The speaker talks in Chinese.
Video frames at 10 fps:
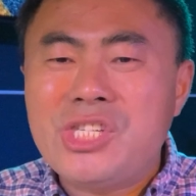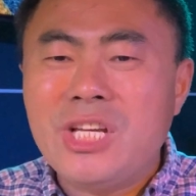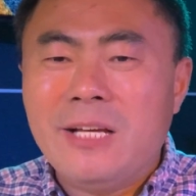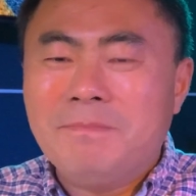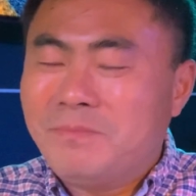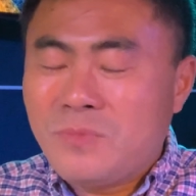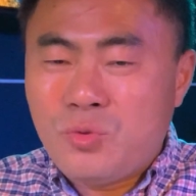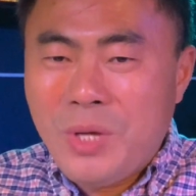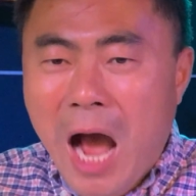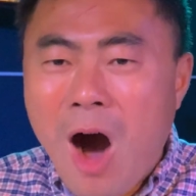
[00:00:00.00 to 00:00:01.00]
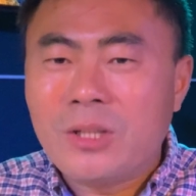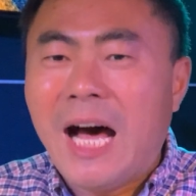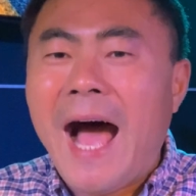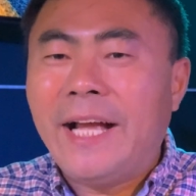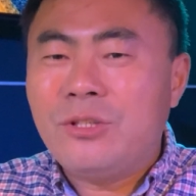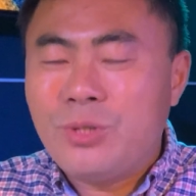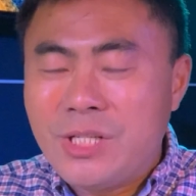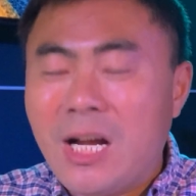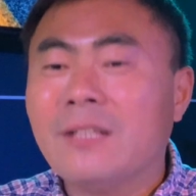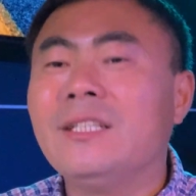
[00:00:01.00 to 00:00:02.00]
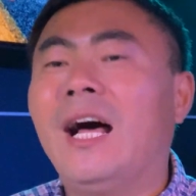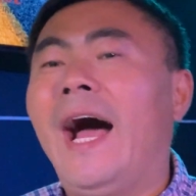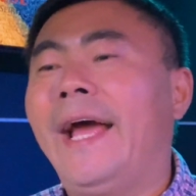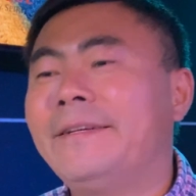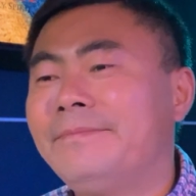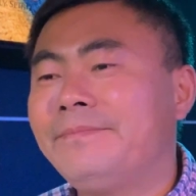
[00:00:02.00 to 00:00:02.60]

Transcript: 界最好的爱就是上帝的爱。